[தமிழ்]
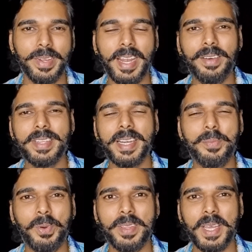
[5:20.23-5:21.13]
கிடவை
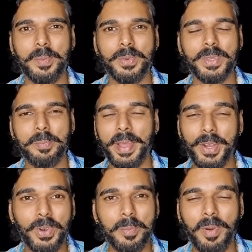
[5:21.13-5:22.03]
தேடி போனதுக்கப்புறம் இந்த
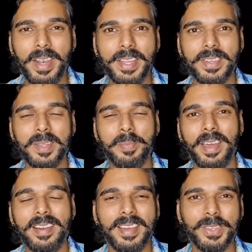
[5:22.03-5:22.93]
பையனோட பாட்டி வந்து
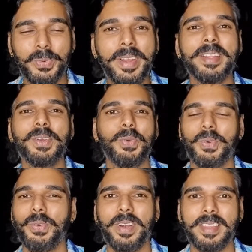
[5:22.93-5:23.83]
பேரனுக்கு துணி எடுத்து
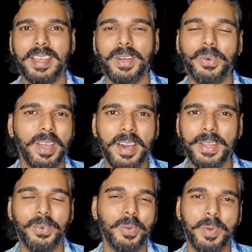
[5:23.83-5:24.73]
கொடுக்கணுன்றதுக்காக ஒரு
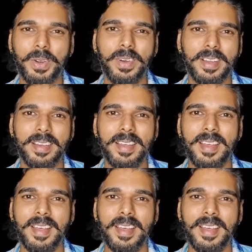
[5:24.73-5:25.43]
காரியம் ஒன்று பண்ணுவாங்க